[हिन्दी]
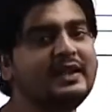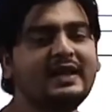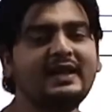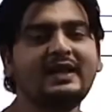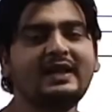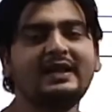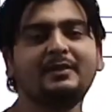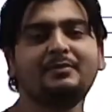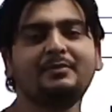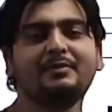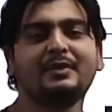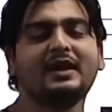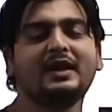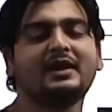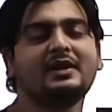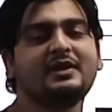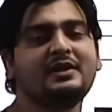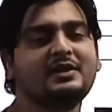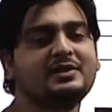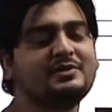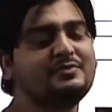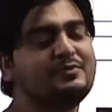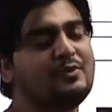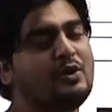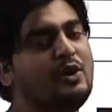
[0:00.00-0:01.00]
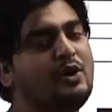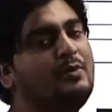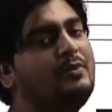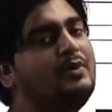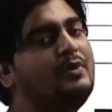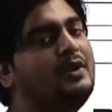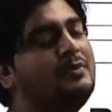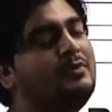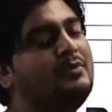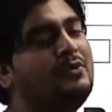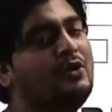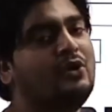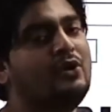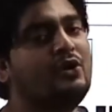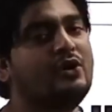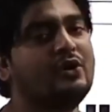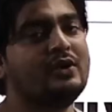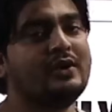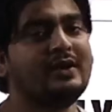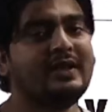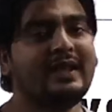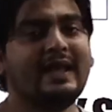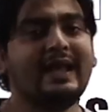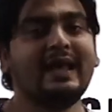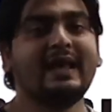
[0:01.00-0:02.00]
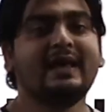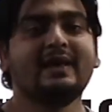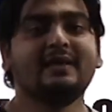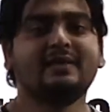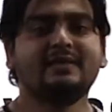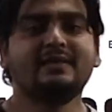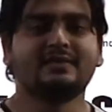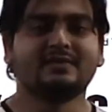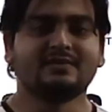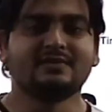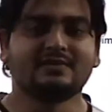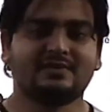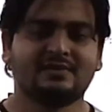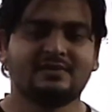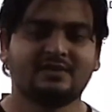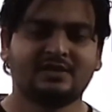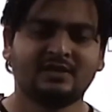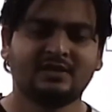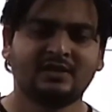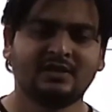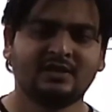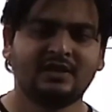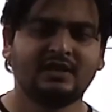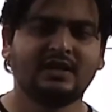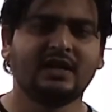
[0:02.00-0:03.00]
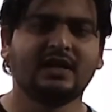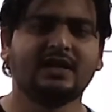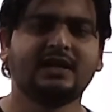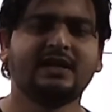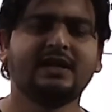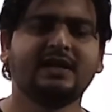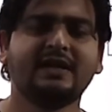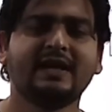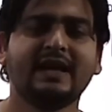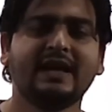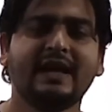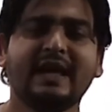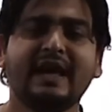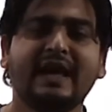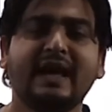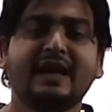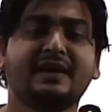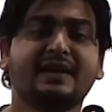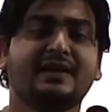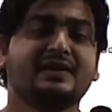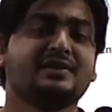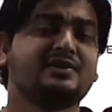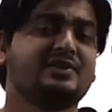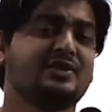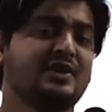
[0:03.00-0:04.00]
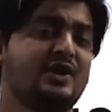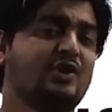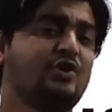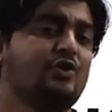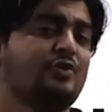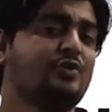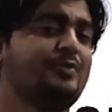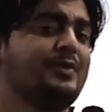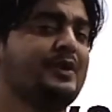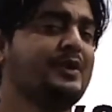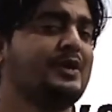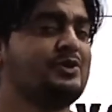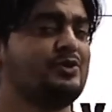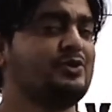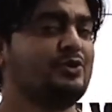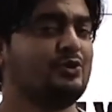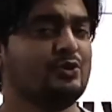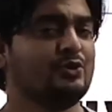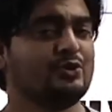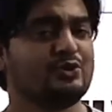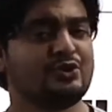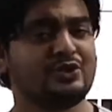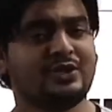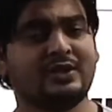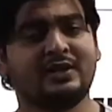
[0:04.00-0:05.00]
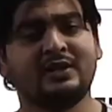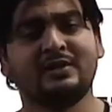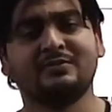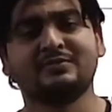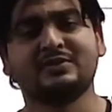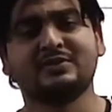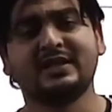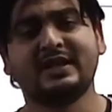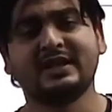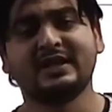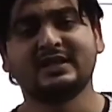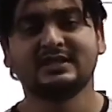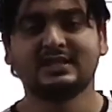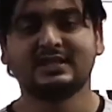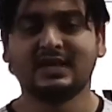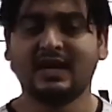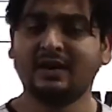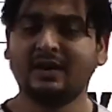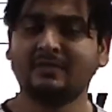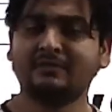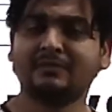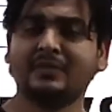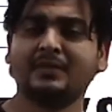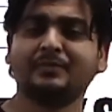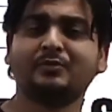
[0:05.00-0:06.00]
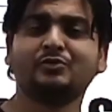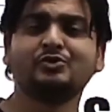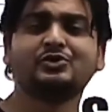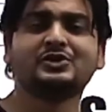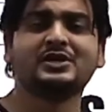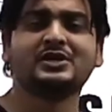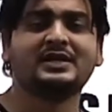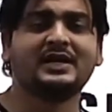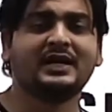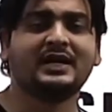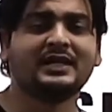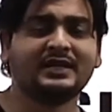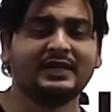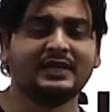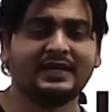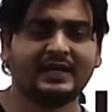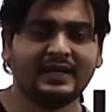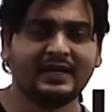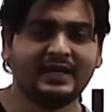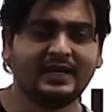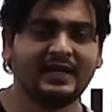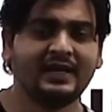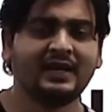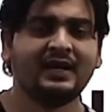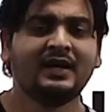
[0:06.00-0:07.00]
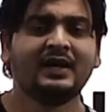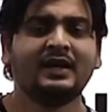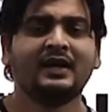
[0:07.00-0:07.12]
डेली प्रैक्टिस प्रॉब्लम ऑन एरर्स यानी एरर्स के ऊपर जो क्वेश्चन हमसे एग्ज़ाम में पूछे जाते हैं